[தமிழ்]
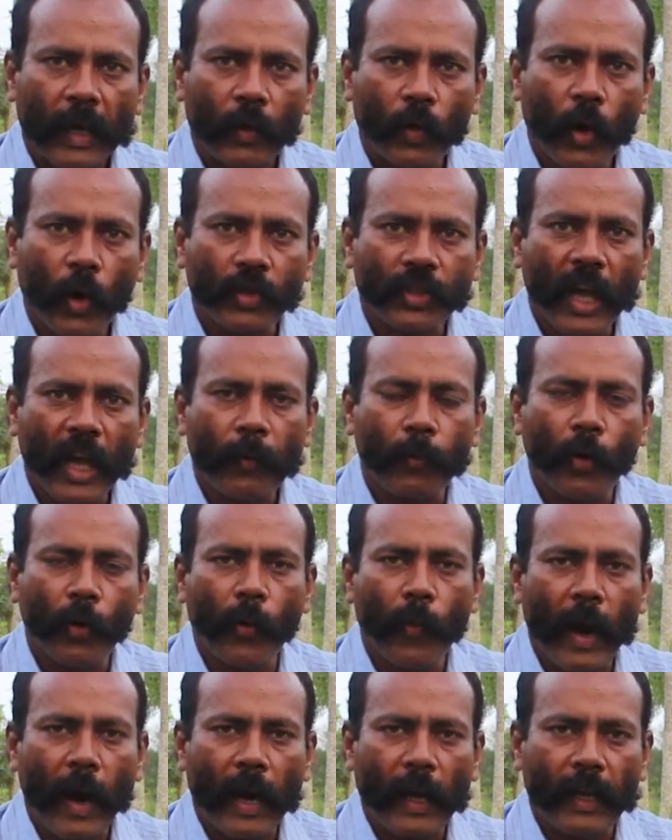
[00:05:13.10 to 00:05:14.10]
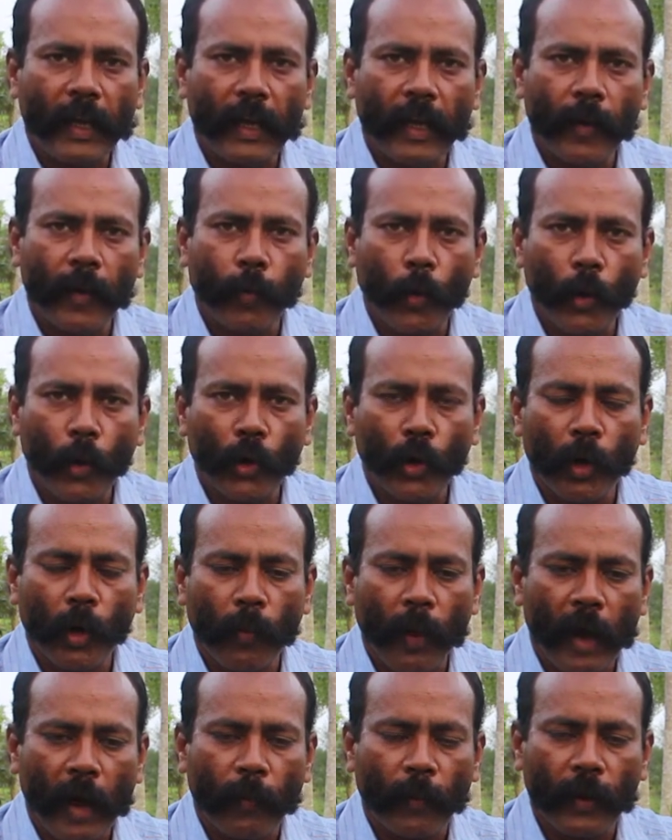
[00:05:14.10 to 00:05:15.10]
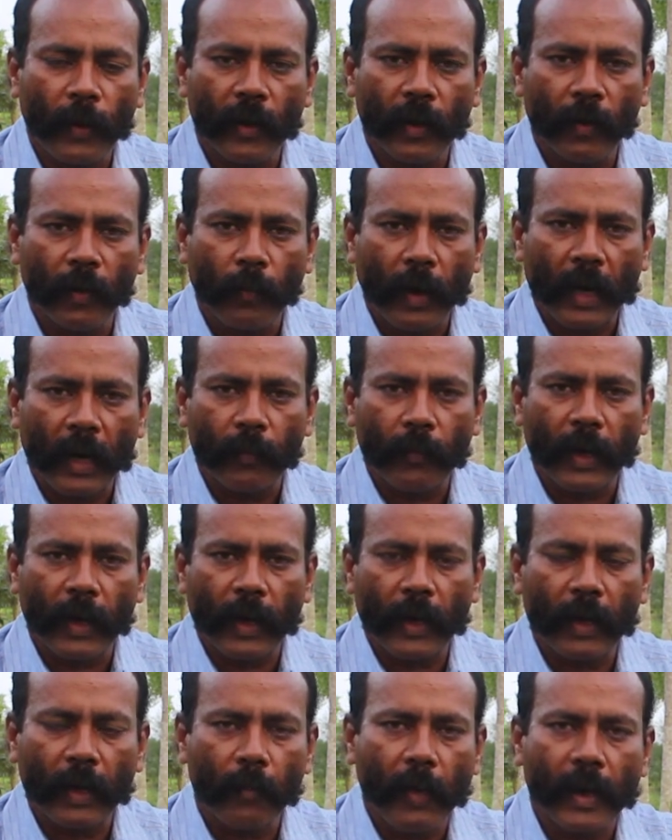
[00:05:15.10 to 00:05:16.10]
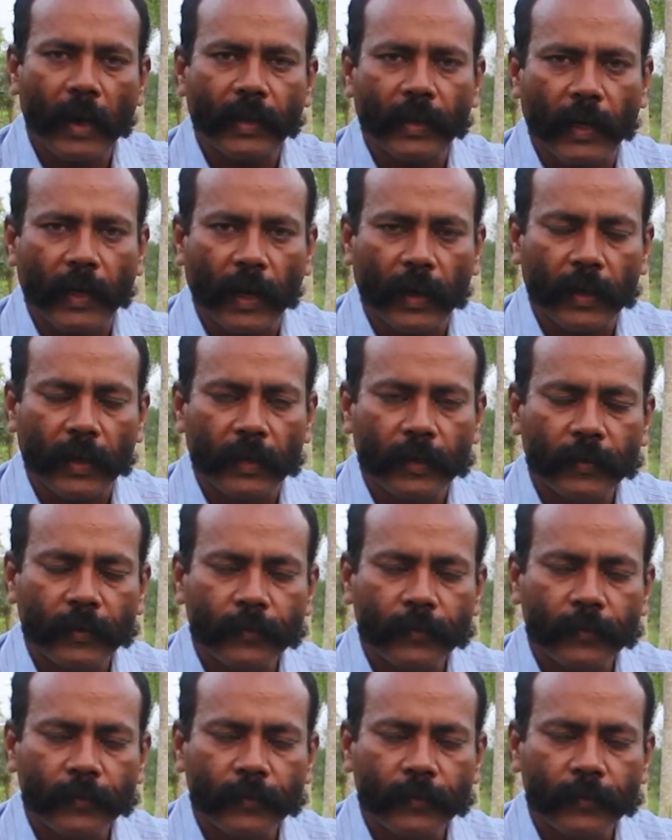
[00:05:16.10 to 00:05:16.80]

ரோசாப்பூ மாலையை பொண்ணும் மாப்பிள்ளையும் மட மேடையில் மாற்றிக்கிறாங்க